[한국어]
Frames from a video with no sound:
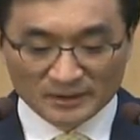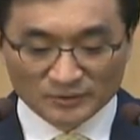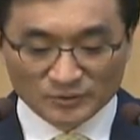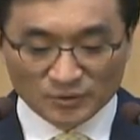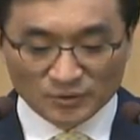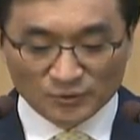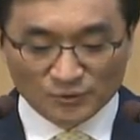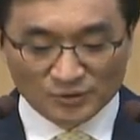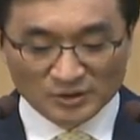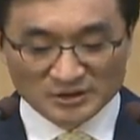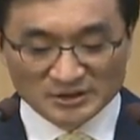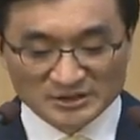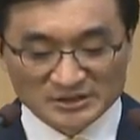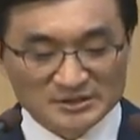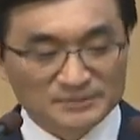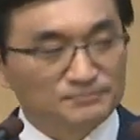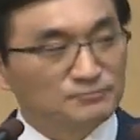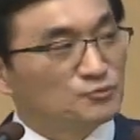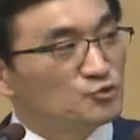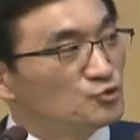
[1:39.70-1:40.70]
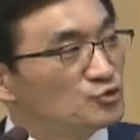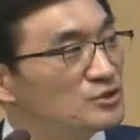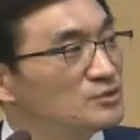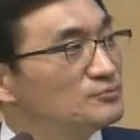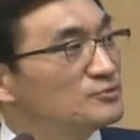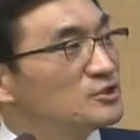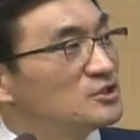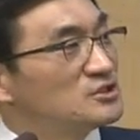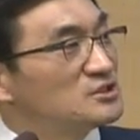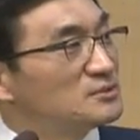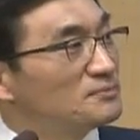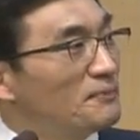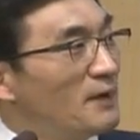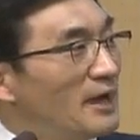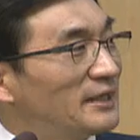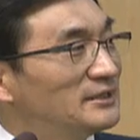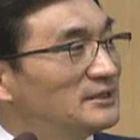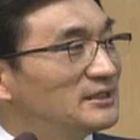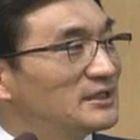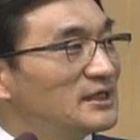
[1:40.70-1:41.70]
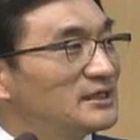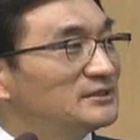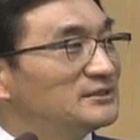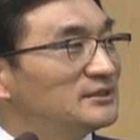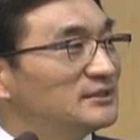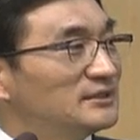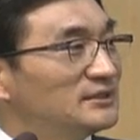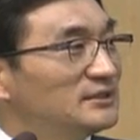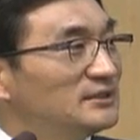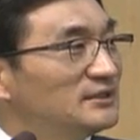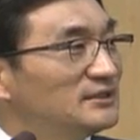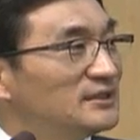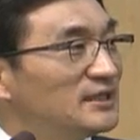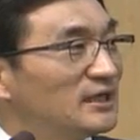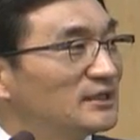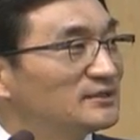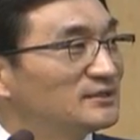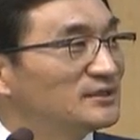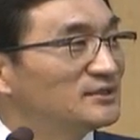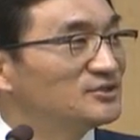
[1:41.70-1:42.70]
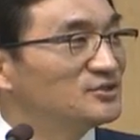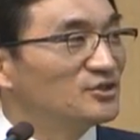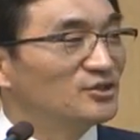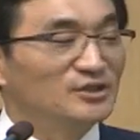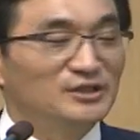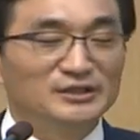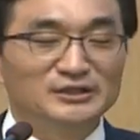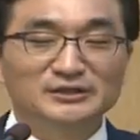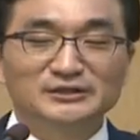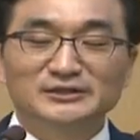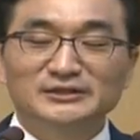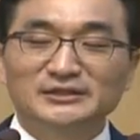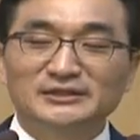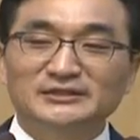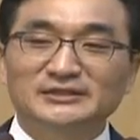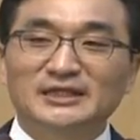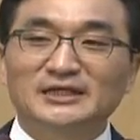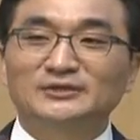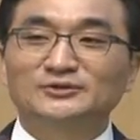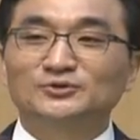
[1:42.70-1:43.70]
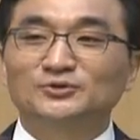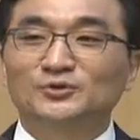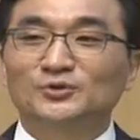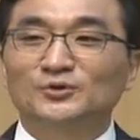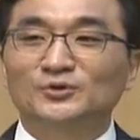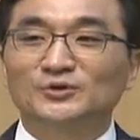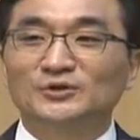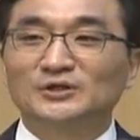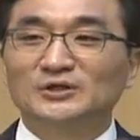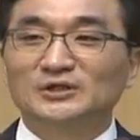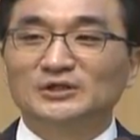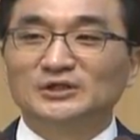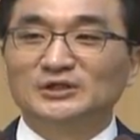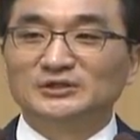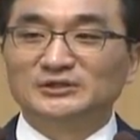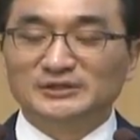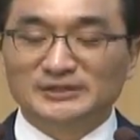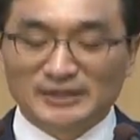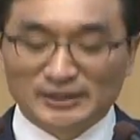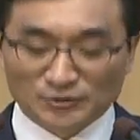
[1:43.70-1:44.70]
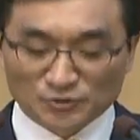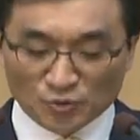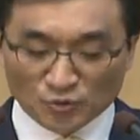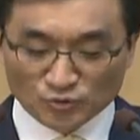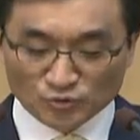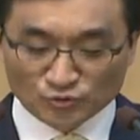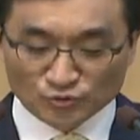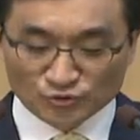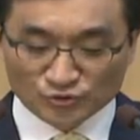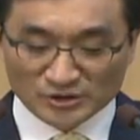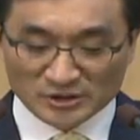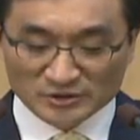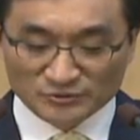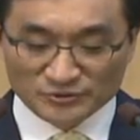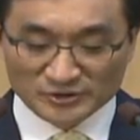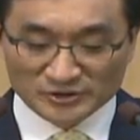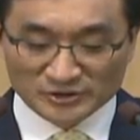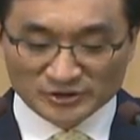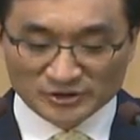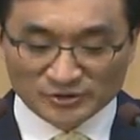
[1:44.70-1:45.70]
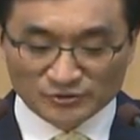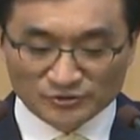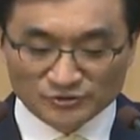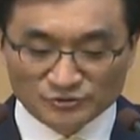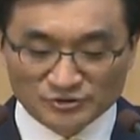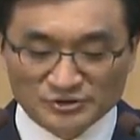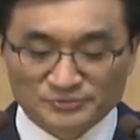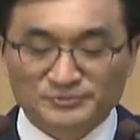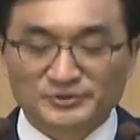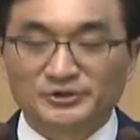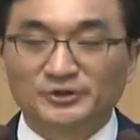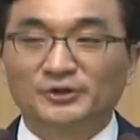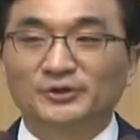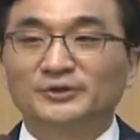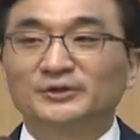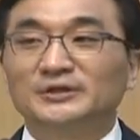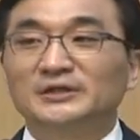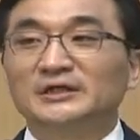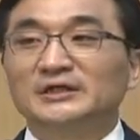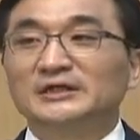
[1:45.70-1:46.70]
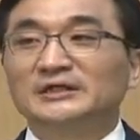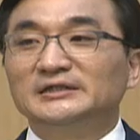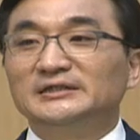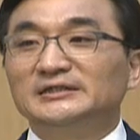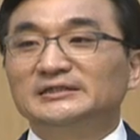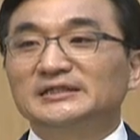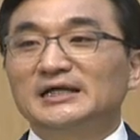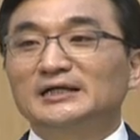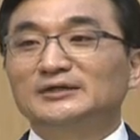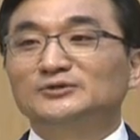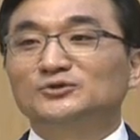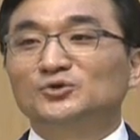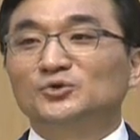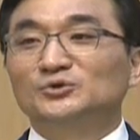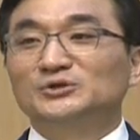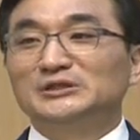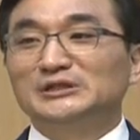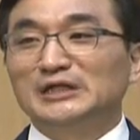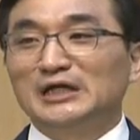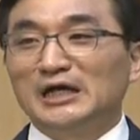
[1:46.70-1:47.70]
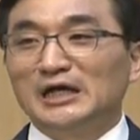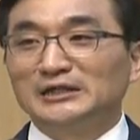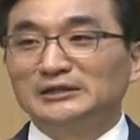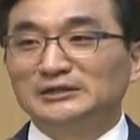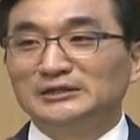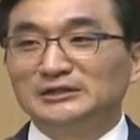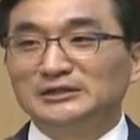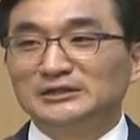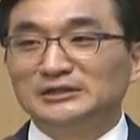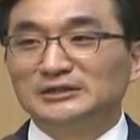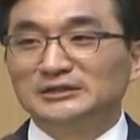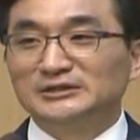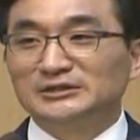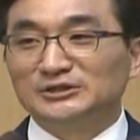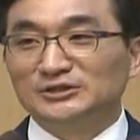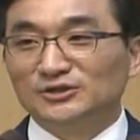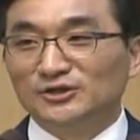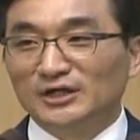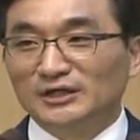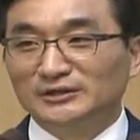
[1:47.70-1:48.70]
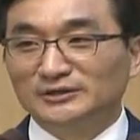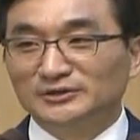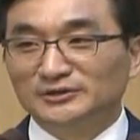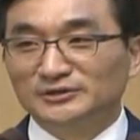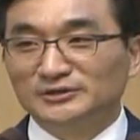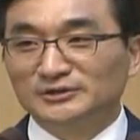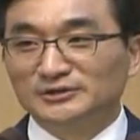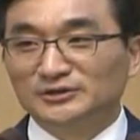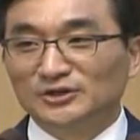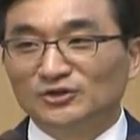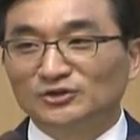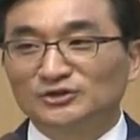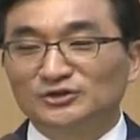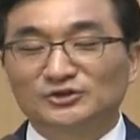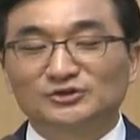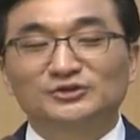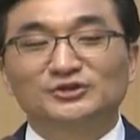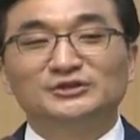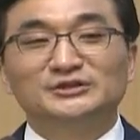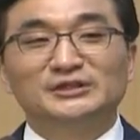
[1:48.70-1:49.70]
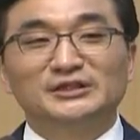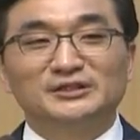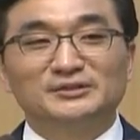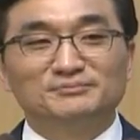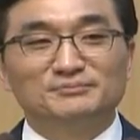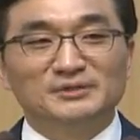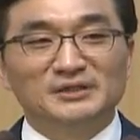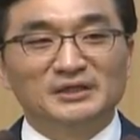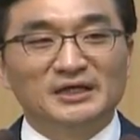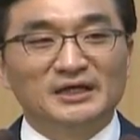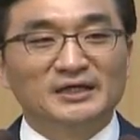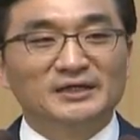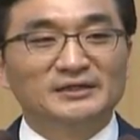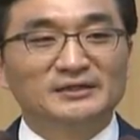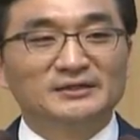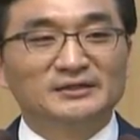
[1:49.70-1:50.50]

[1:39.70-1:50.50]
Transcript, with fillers: 또 5월 26일부터 28일까지 양재에서 열리는 창조 신앙 교육 축제를 위해서 기도해 주십시오. 이 창조 신앙을 증거하는 것은 영적 전쟁입니다.